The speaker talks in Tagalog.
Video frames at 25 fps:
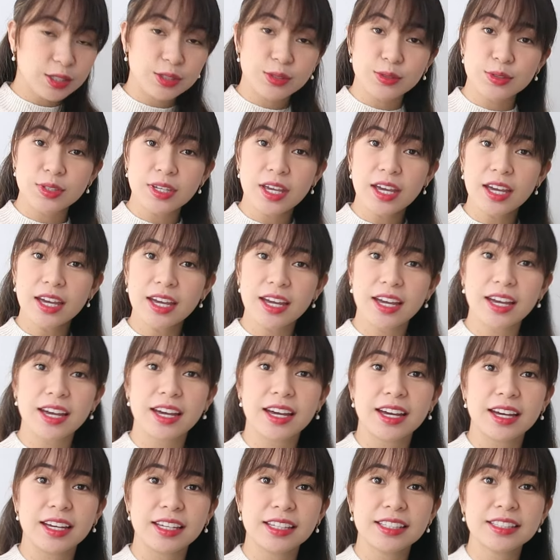So
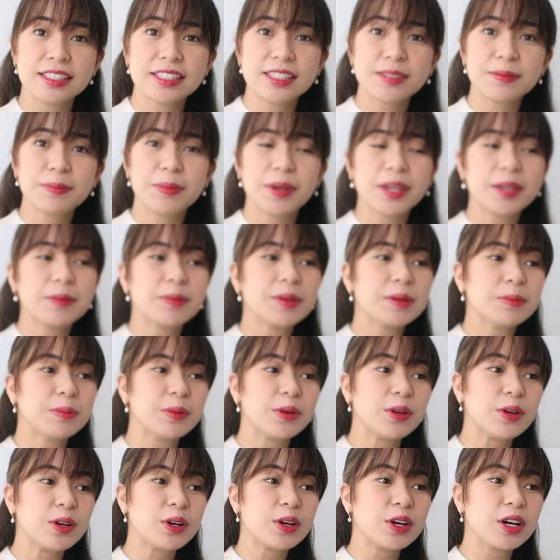yeah, it's a baby
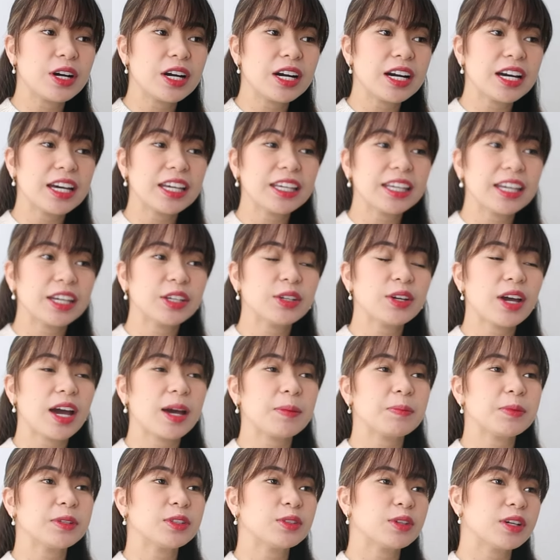boy. Are you
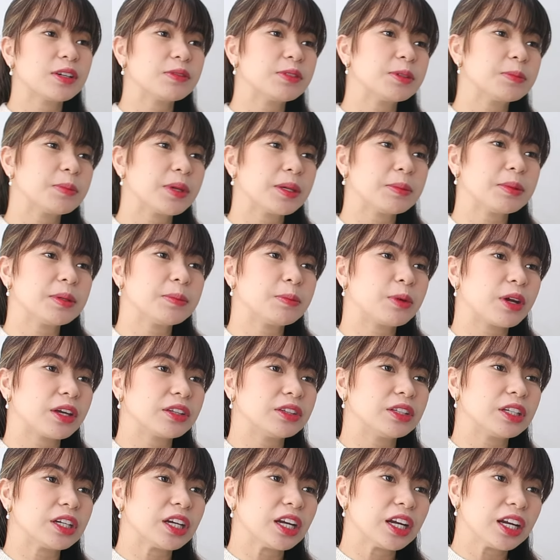happy to have a baby
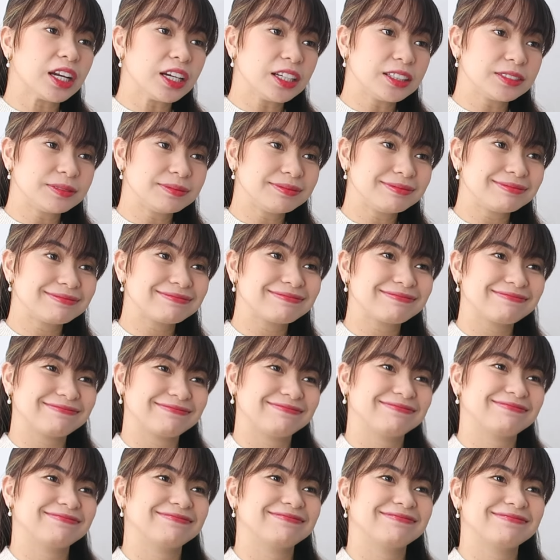brother? Yeah.
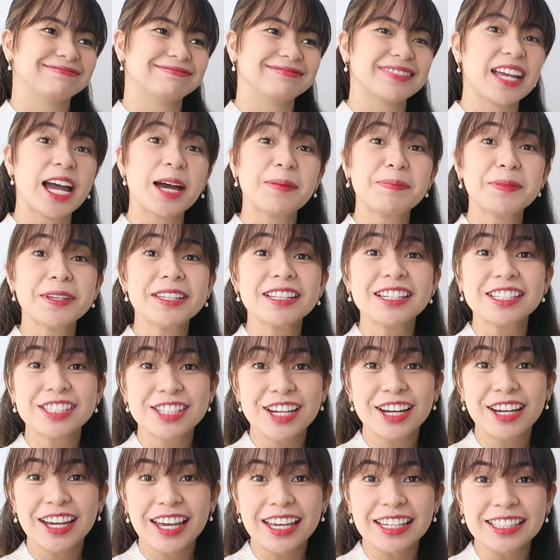Mm, happy na
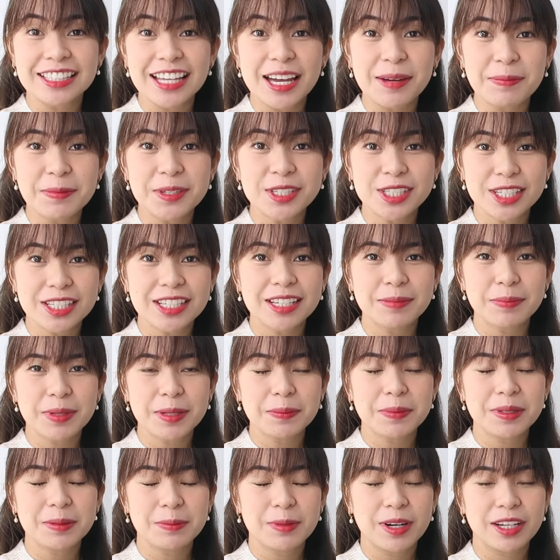siya, guys. Happy siya na
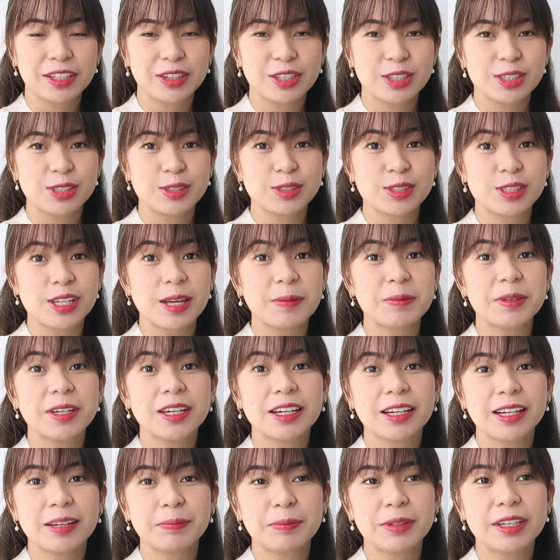baby brother. So sabi
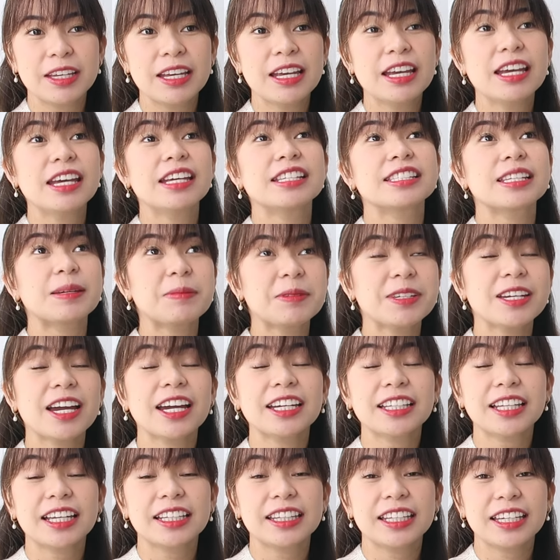kagabi, sabi niya
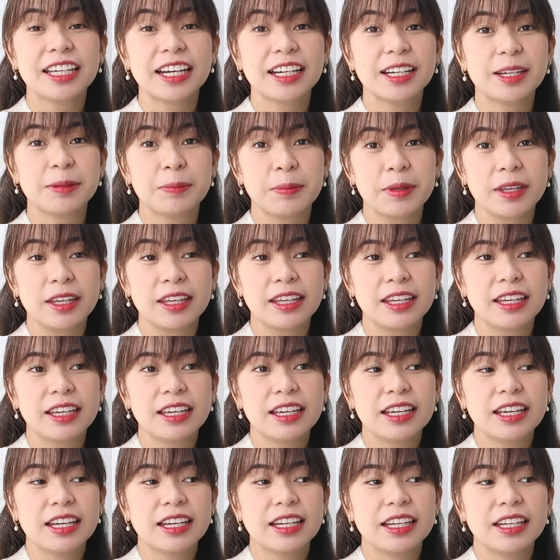kay daddy kagabi,
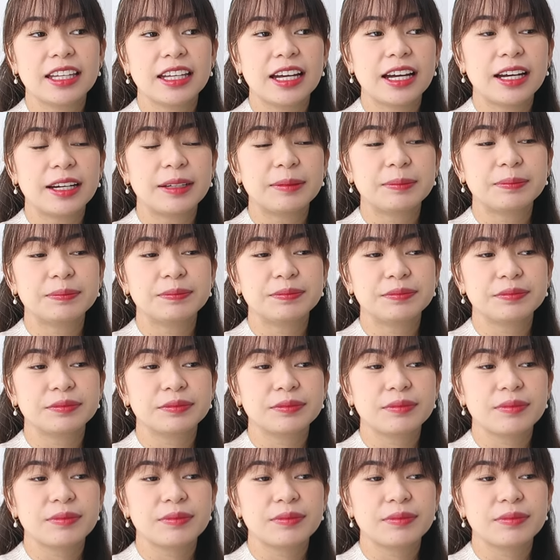um,